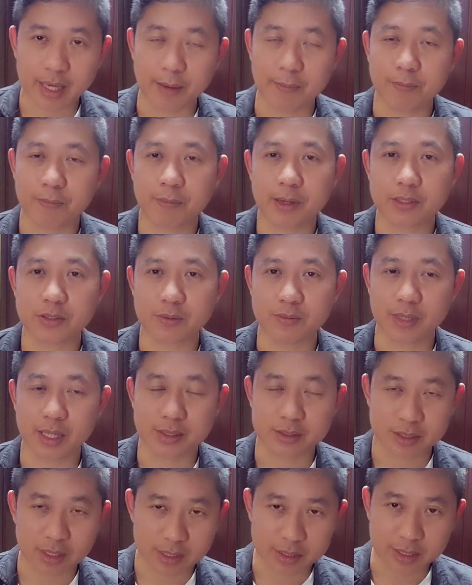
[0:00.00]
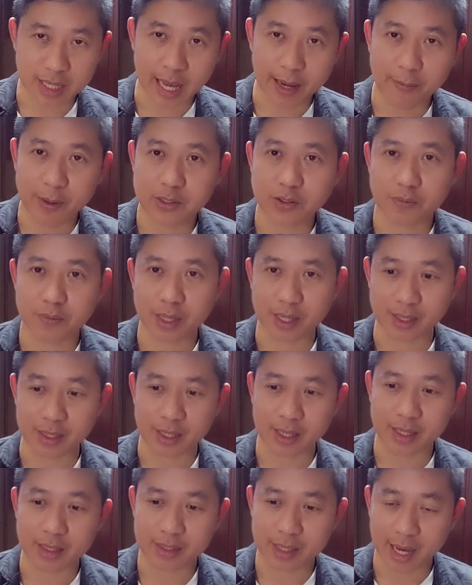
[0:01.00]
เก็บพระสมเด็จศึกษาพระสมเด็จ
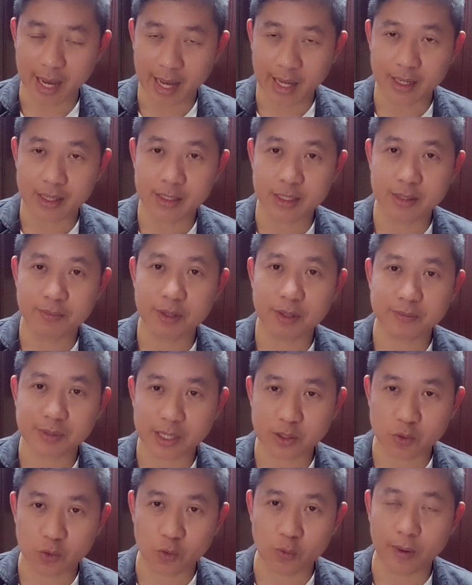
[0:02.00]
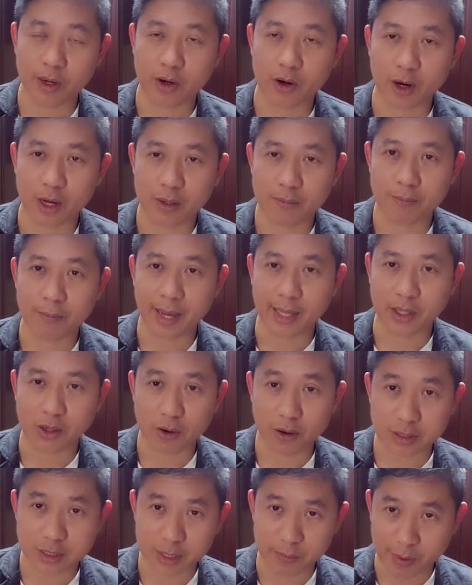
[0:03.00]
เนี่ยอย่าลืมนะครับใช้ทุกอุปกรณ์แม้
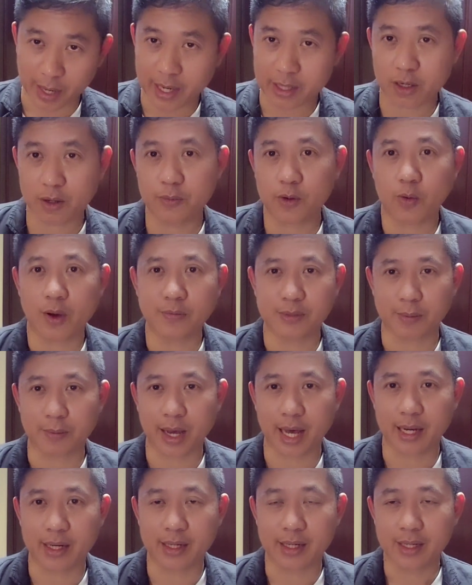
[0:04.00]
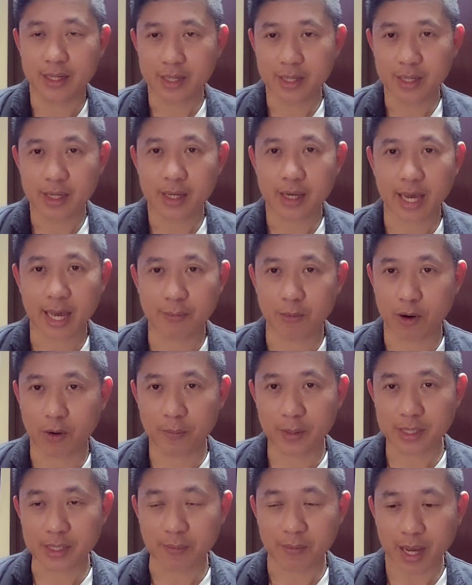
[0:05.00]
แต่กล้อง 10x ก็มีความสำคัญ ใครบอก
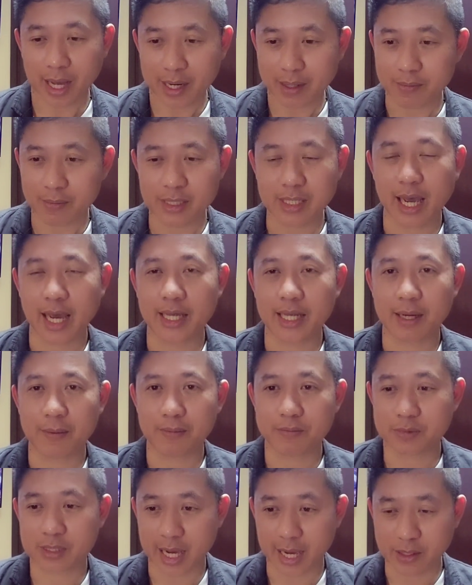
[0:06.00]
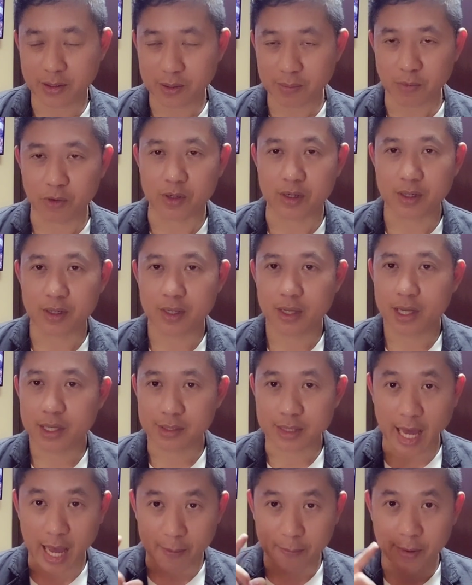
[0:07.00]
ว่าไม่สำคัญไม่ใช่นะครับ ใช้ทั้งหมด
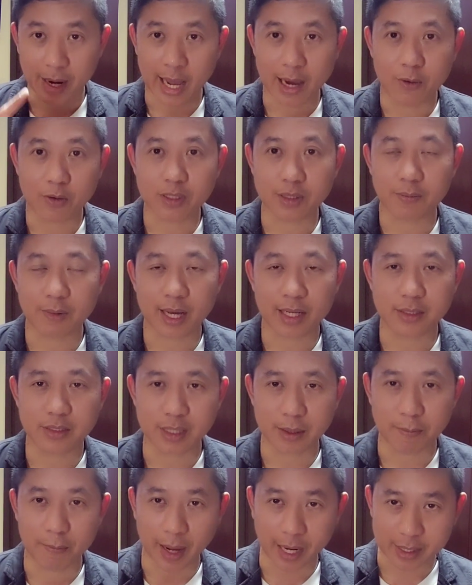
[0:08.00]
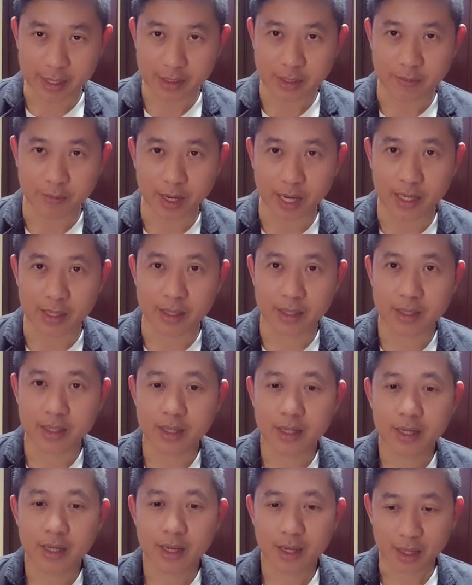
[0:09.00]
ตาเปล่าก็สำคัญสัมผัสก็สำคัญ
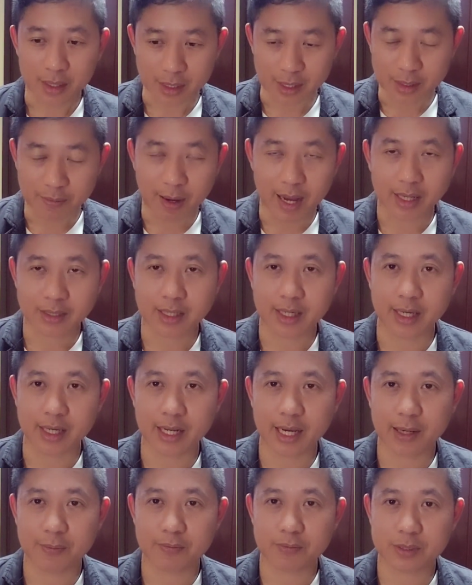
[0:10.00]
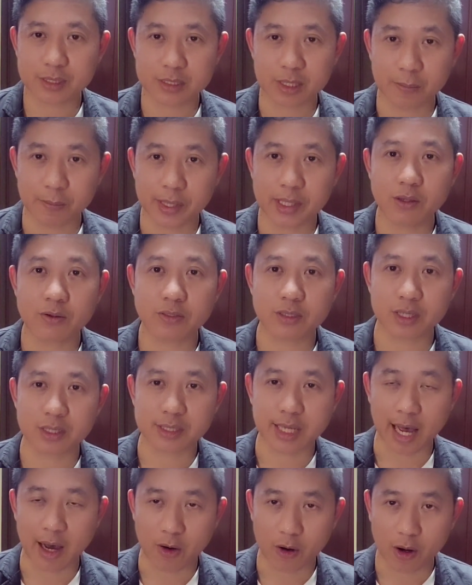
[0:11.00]
หรือบางทีนะครับจำเป็นต้องศึ
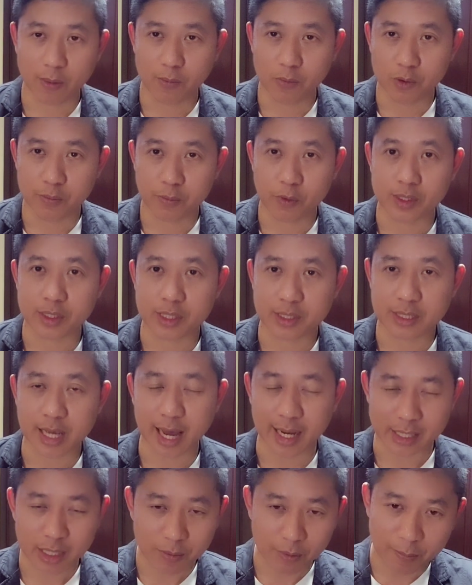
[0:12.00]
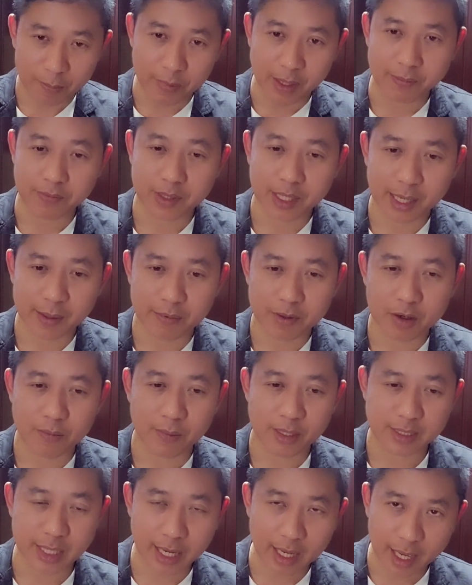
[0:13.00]
กษาข้อมูลประวัติศาสตร์เข้ามาเปรียบเทียบ
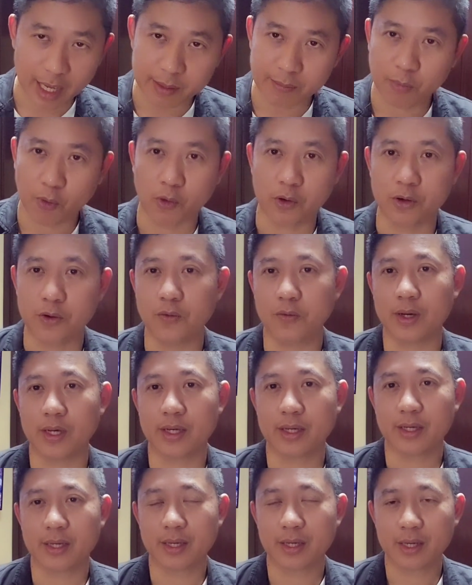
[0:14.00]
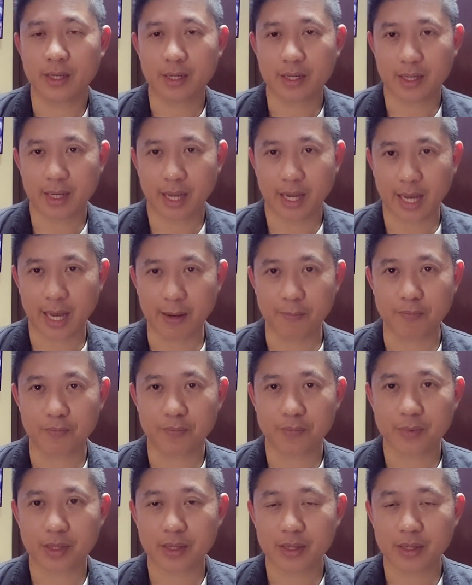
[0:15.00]
เข้ามาใช้เหตุผลด้วยนะครับ